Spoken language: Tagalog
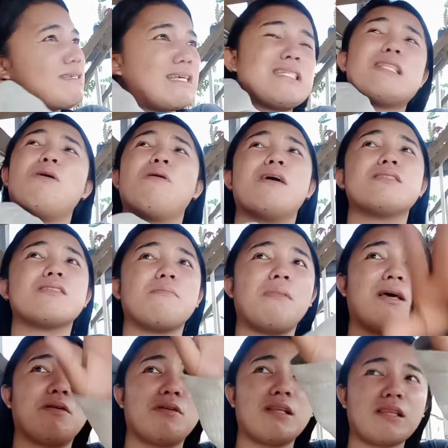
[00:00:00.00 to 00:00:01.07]
as long as na
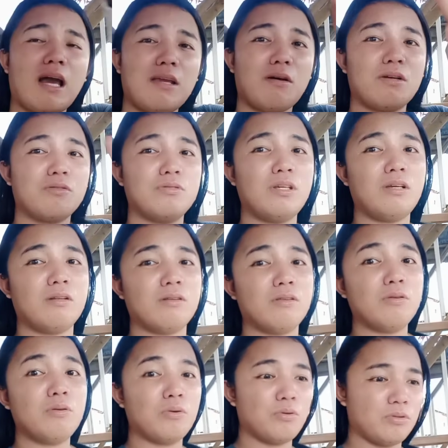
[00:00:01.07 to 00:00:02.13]
meron na tayong ano din
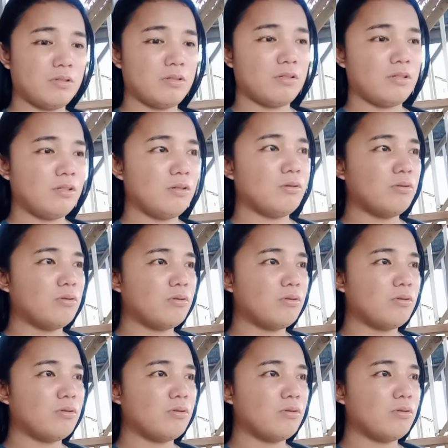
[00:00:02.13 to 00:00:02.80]
doon yung